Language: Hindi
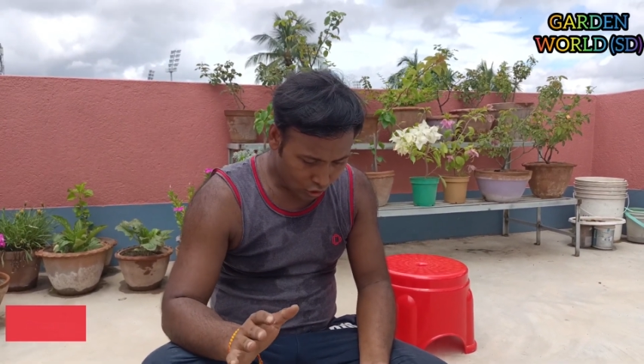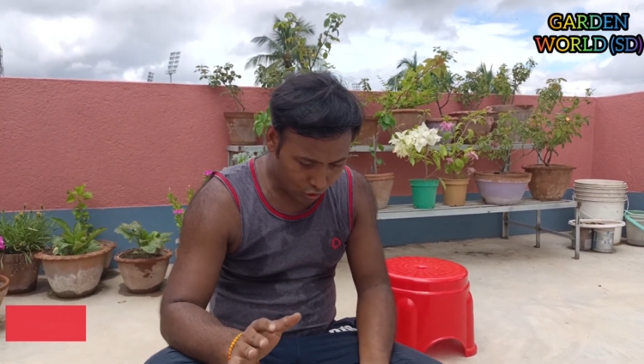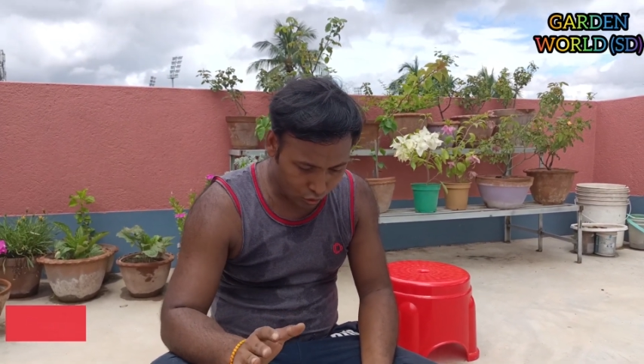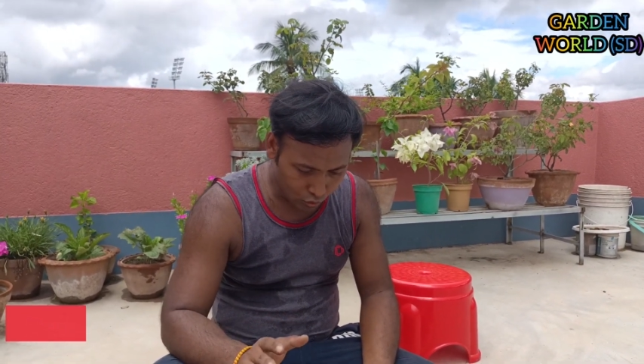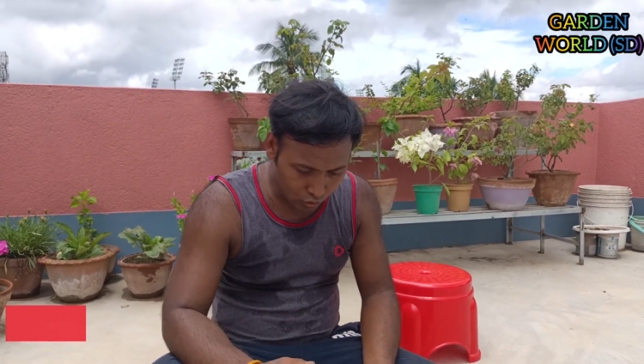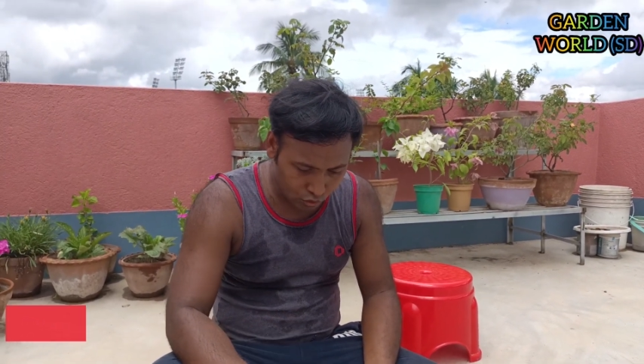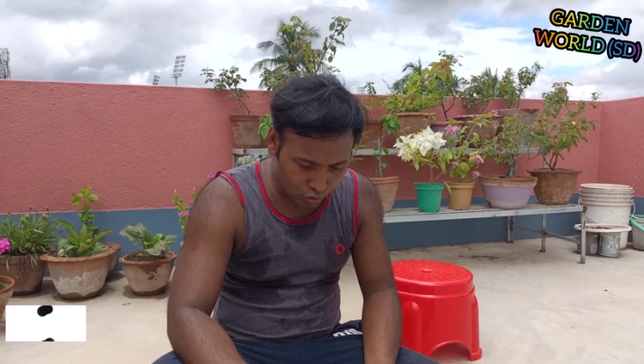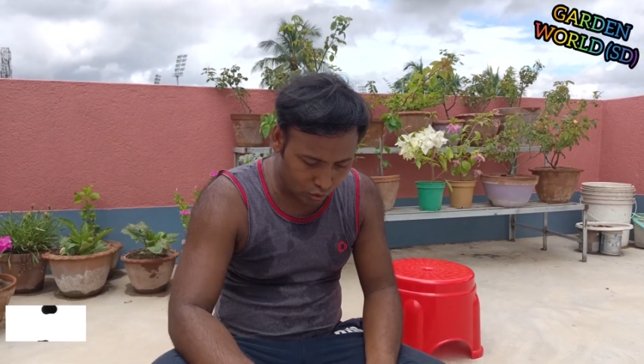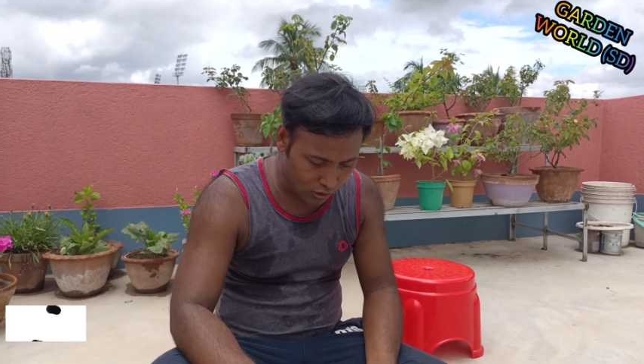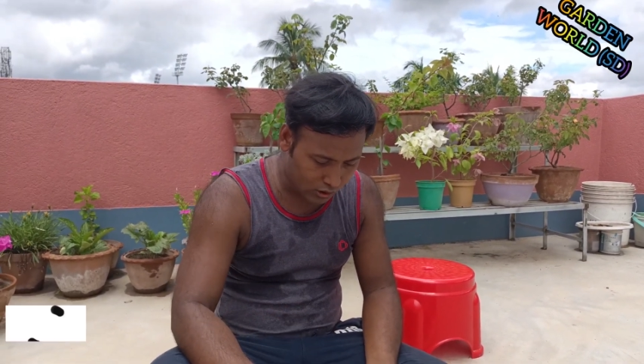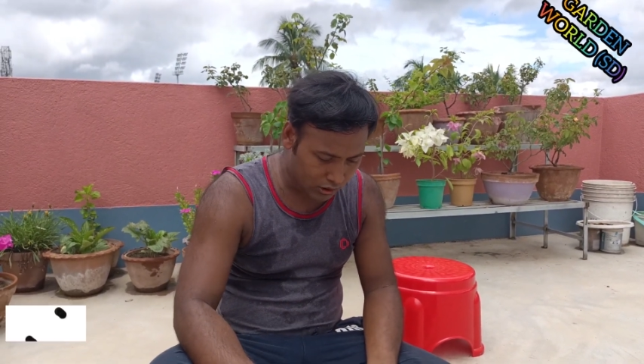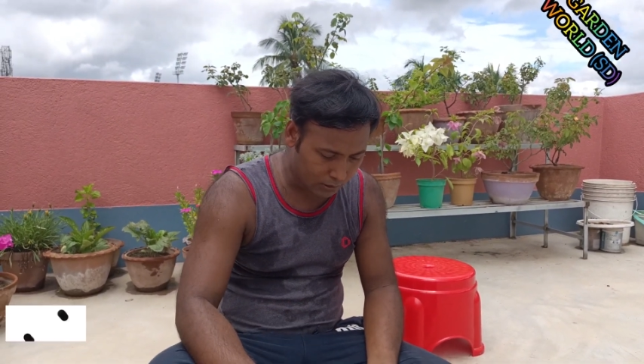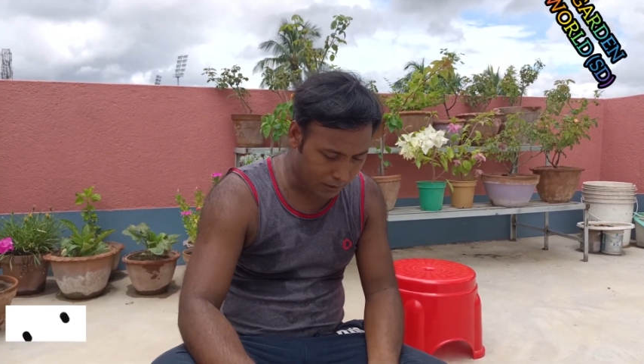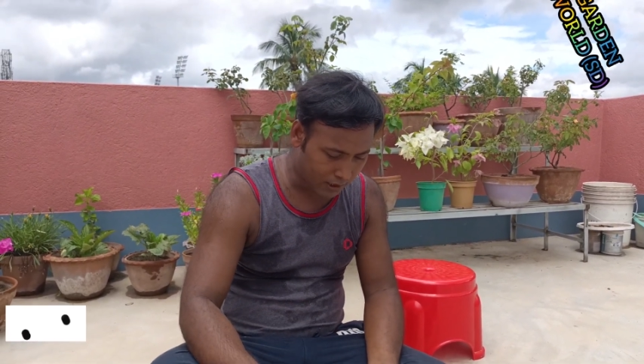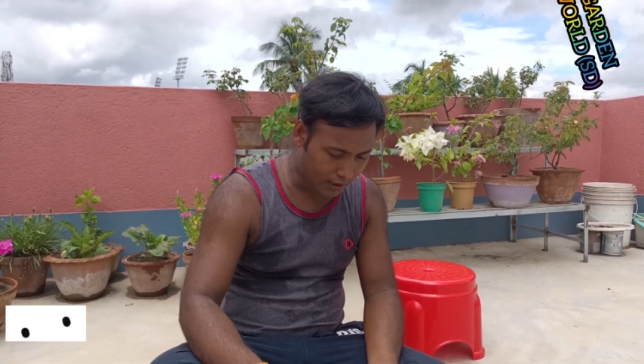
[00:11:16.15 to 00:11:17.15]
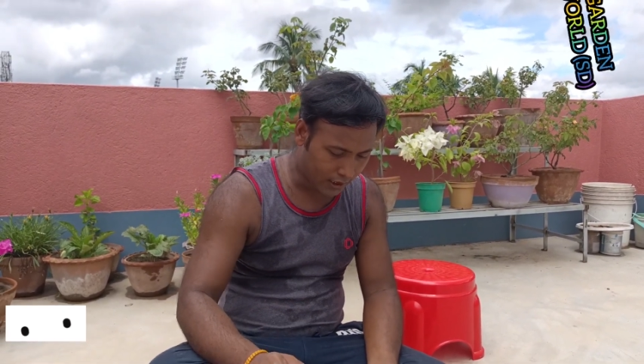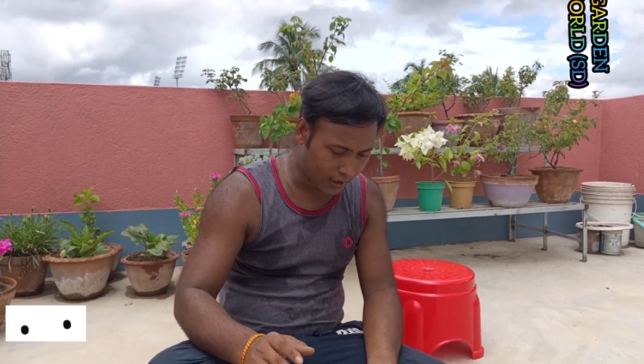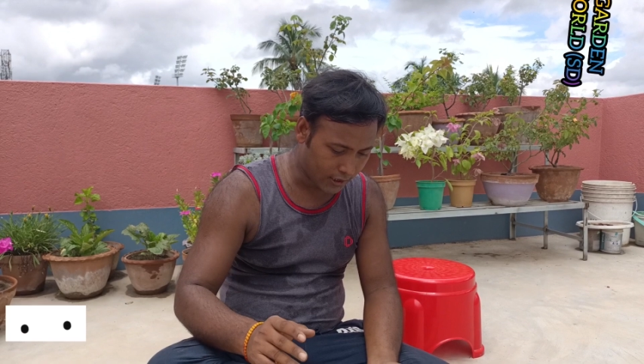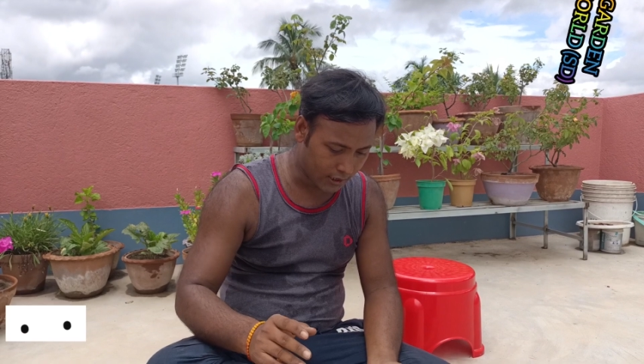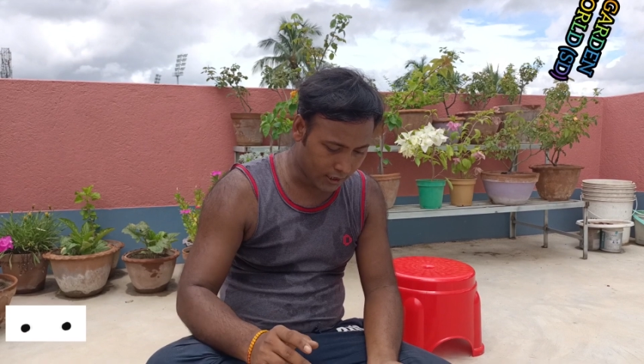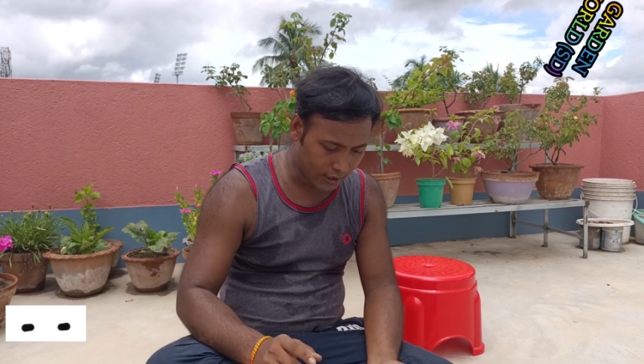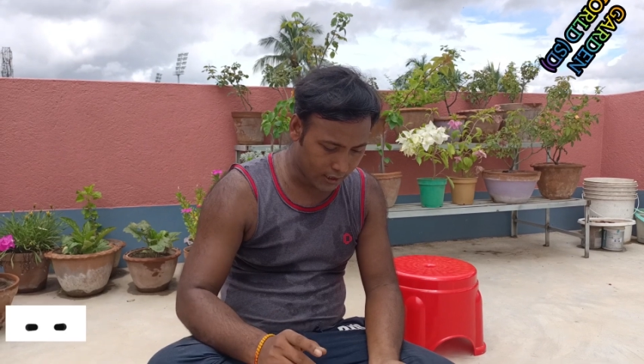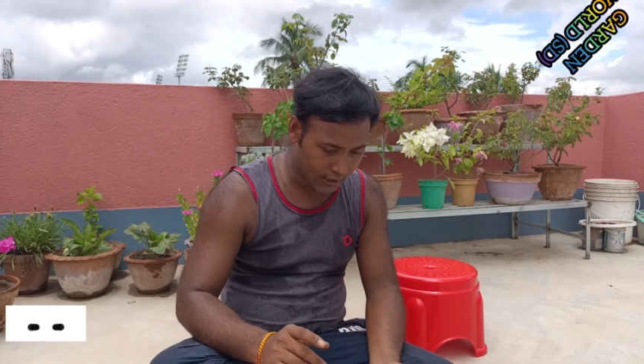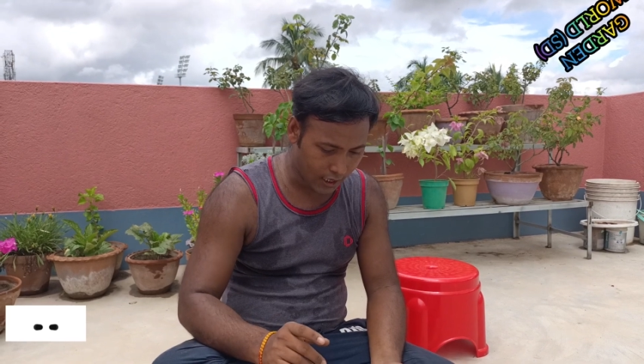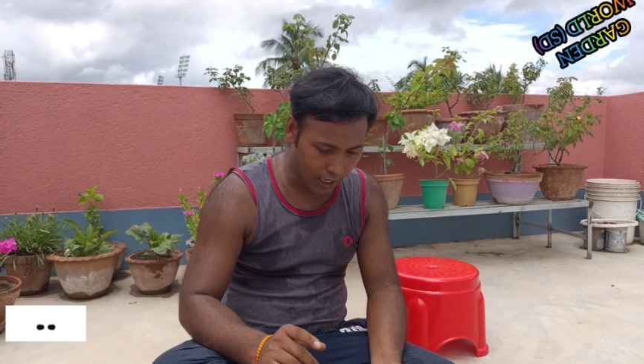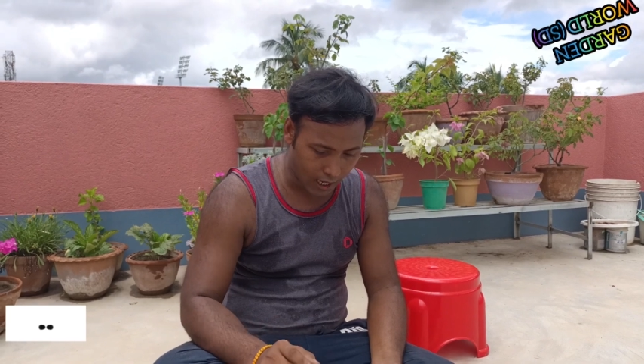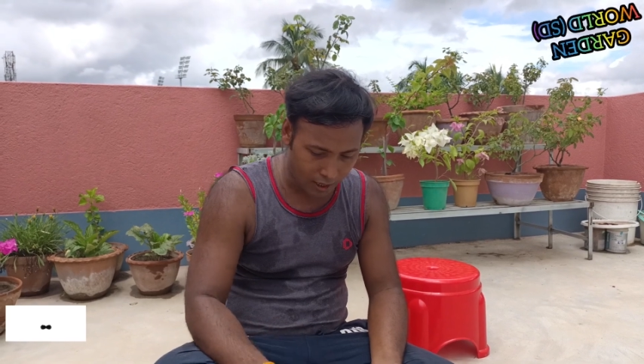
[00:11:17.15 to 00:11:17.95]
तो उसको इस्तेमाल करने के लिए